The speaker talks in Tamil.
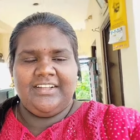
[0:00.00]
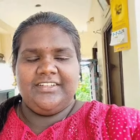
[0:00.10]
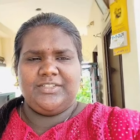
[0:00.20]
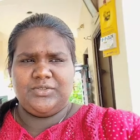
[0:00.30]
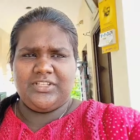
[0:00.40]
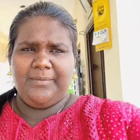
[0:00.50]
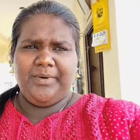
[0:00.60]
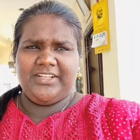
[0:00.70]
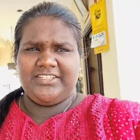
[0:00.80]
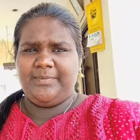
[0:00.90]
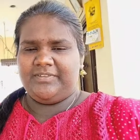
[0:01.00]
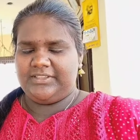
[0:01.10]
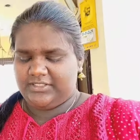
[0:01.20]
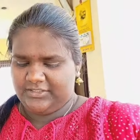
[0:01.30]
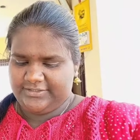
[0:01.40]
ஸோ சாப்பிட்டாச்சு இப்போ
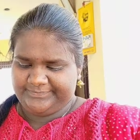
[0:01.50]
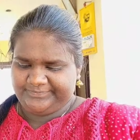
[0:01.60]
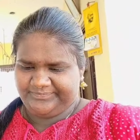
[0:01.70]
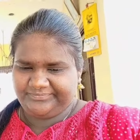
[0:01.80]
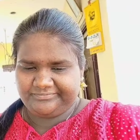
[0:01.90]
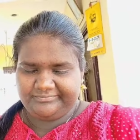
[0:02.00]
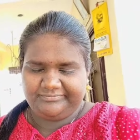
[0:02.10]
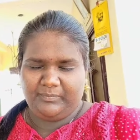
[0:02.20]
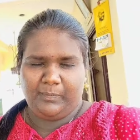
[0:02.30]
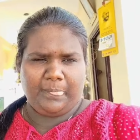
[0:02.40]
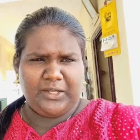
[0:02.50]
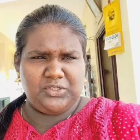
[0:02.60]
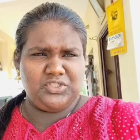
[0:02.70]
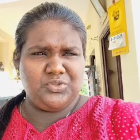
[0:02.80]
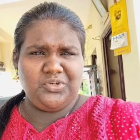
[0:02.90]
வந்துட்டு
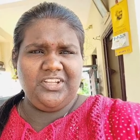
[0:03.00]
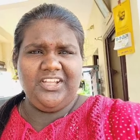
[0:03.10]
கொஞ்சம் துணி